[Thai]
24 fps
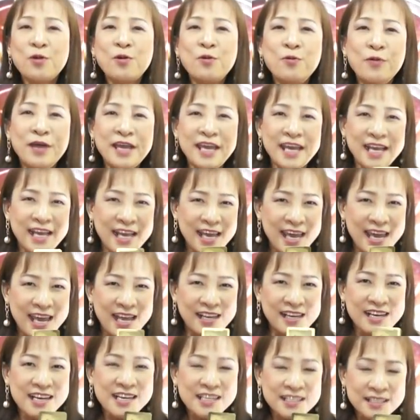รวยๆเฮ
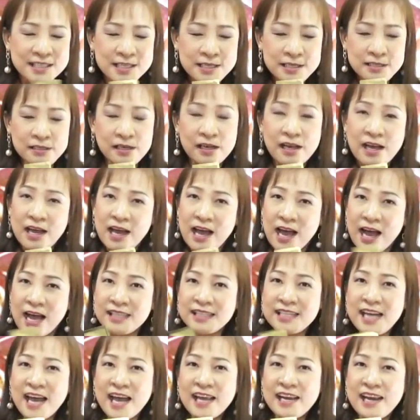งๆซึ่งอา
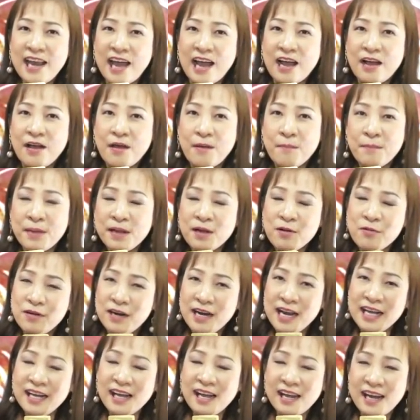จารย์อะเป็นคน
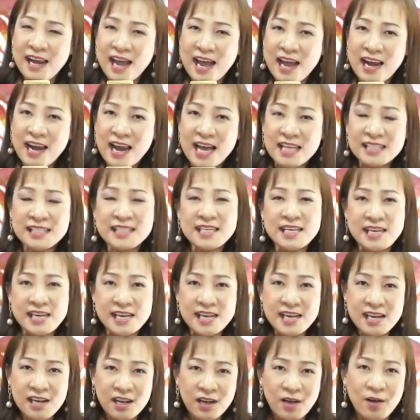ลัคนาราศี
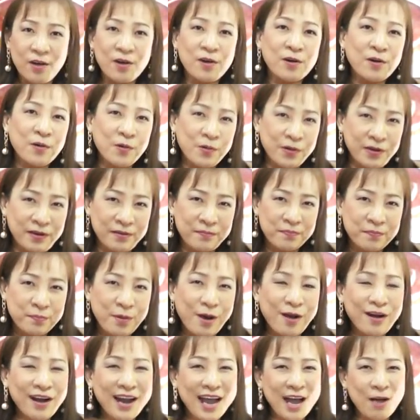กรกฎ พ
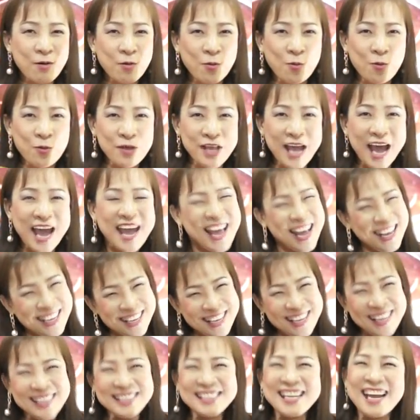อราหูย้ายอา
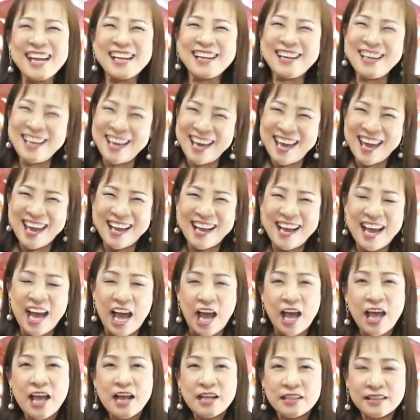อาจารย์ก็เฮง
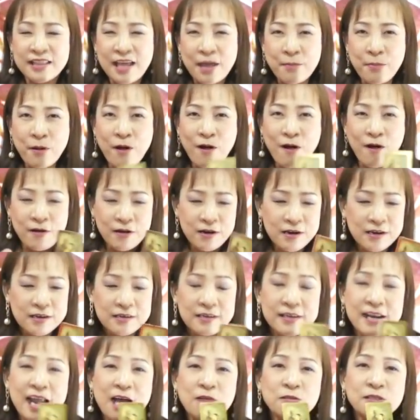ค่ะ แต่พอ
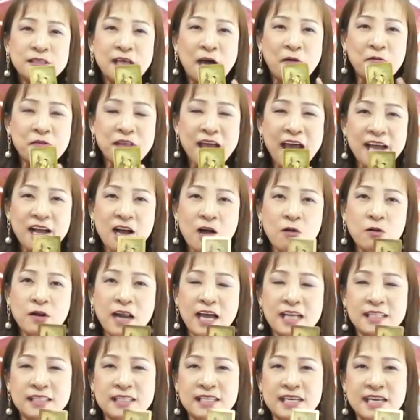ดาวเสาร์ย้ายเข้า
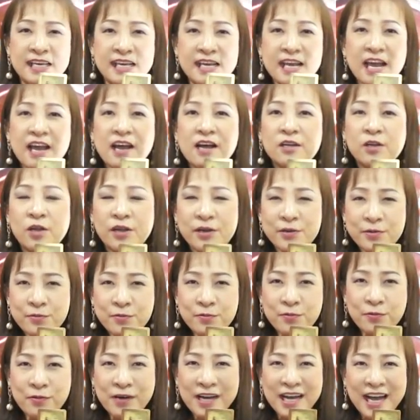ราศีธนู
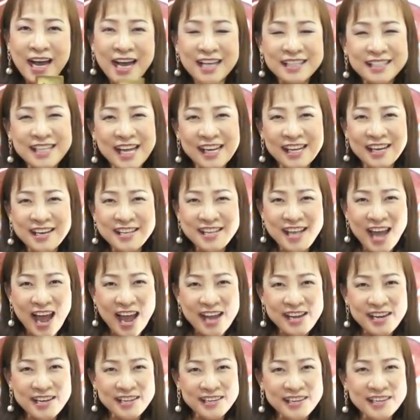อาจารย์ก็ย้า
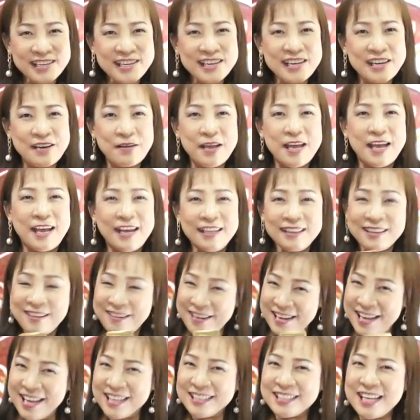ยเดือนเกิด ตอน
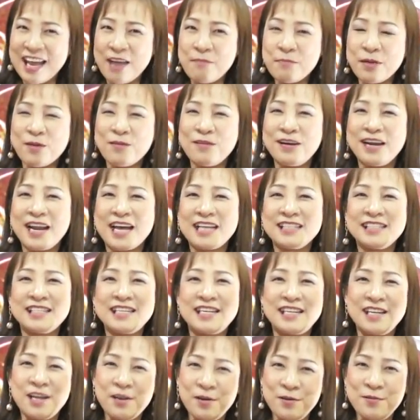นี้อาจารย์เป็นคนราศี
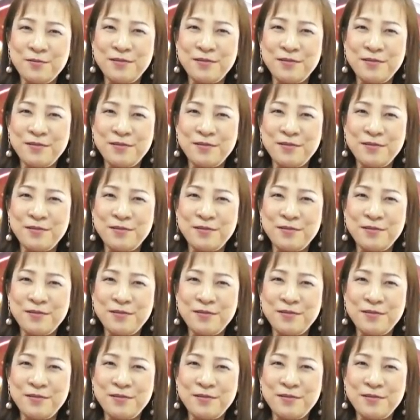ธนู